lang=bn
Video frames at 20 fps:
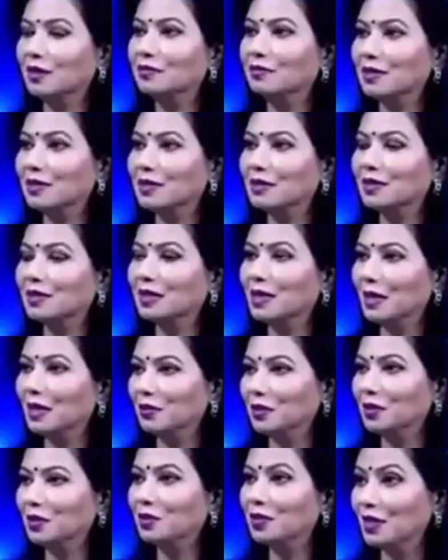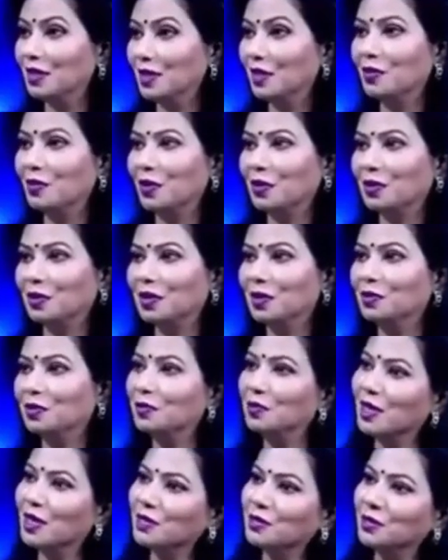ইন্টারেস্টিং এই বিষয়টি নিয়ে আমরা কথা
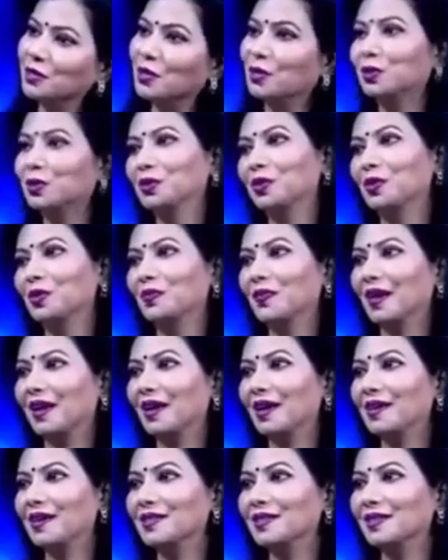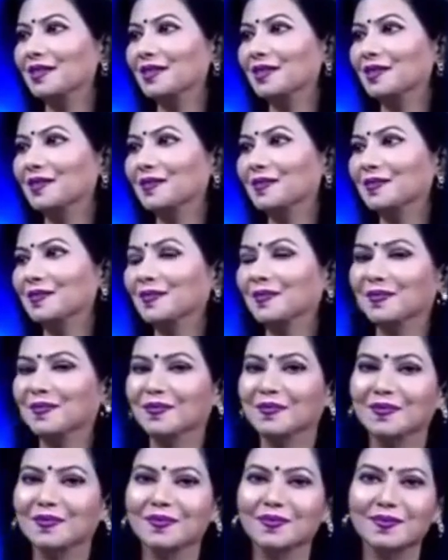বলবো একজন দর্শক অপেক্ষায় আছেন জি
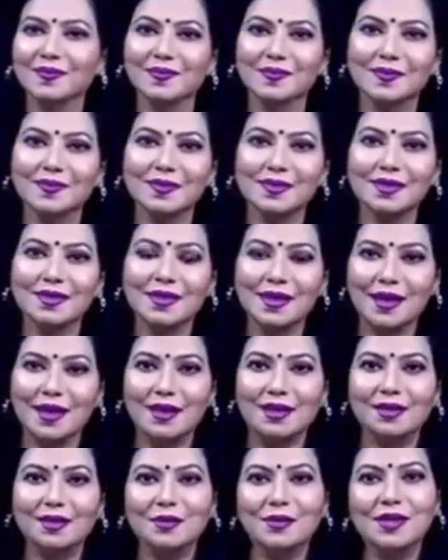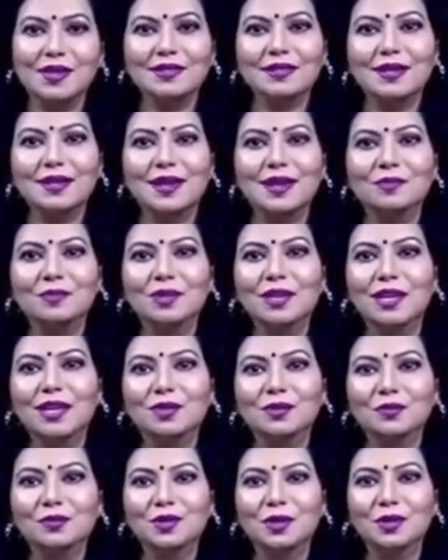হ্যালো আসসালামু
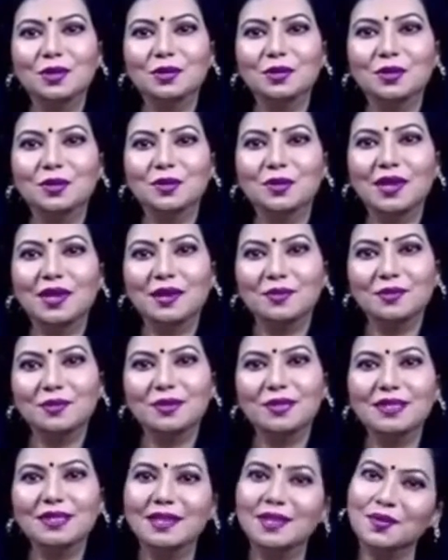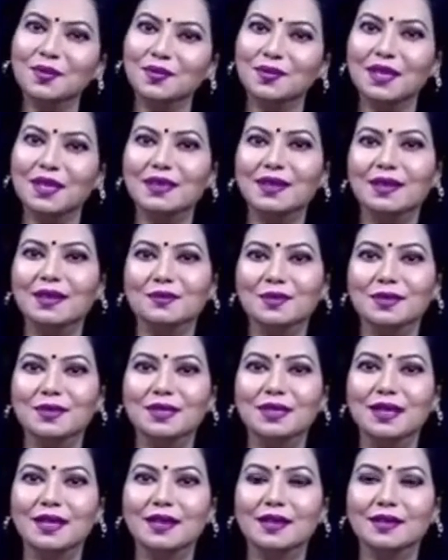আলাইকুম দর্শক কে বলছেন কোথা থেকে
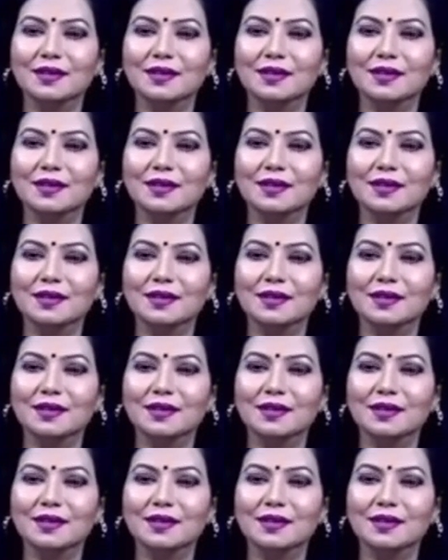বলছেন